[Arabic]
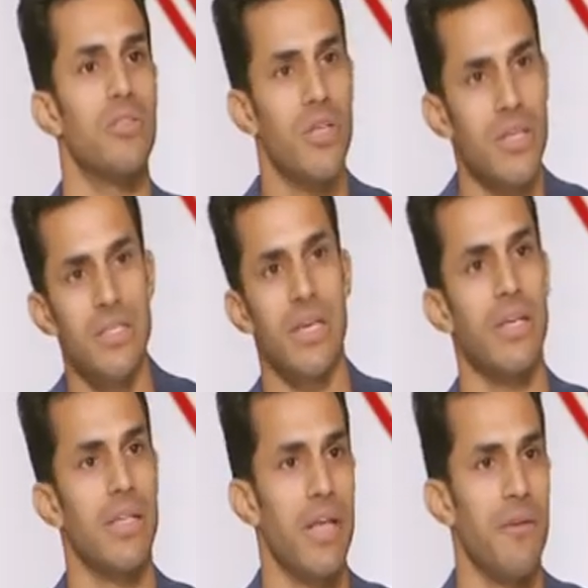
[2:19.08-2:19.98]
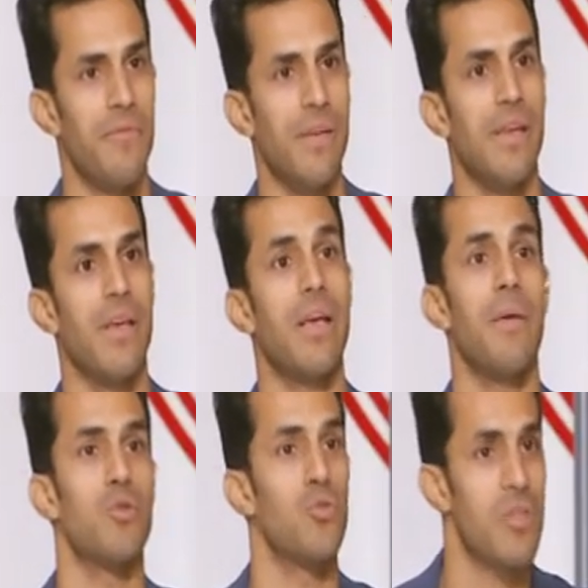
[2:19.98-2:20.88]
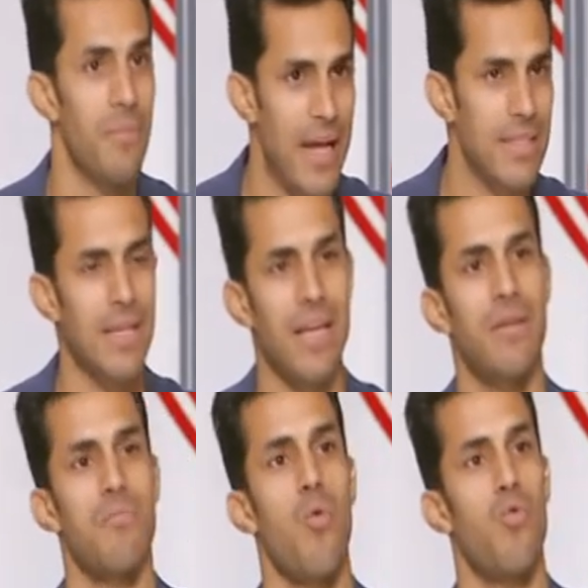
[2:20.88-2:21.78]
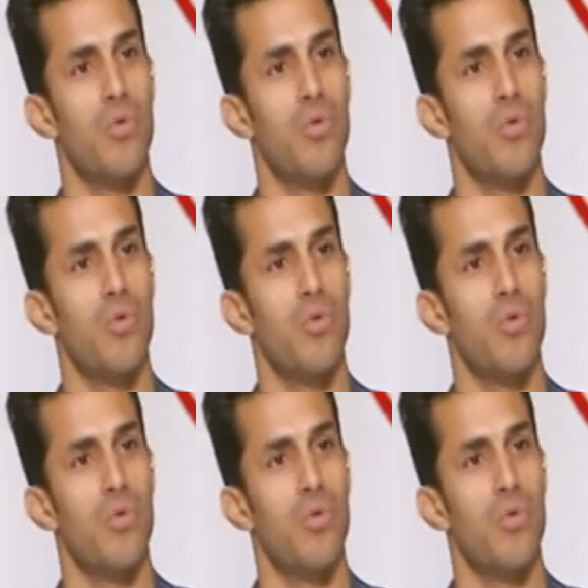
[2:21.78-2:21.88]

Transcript: كان طارق السيد كان في كان كابتن اسامه حسن كان بالزبط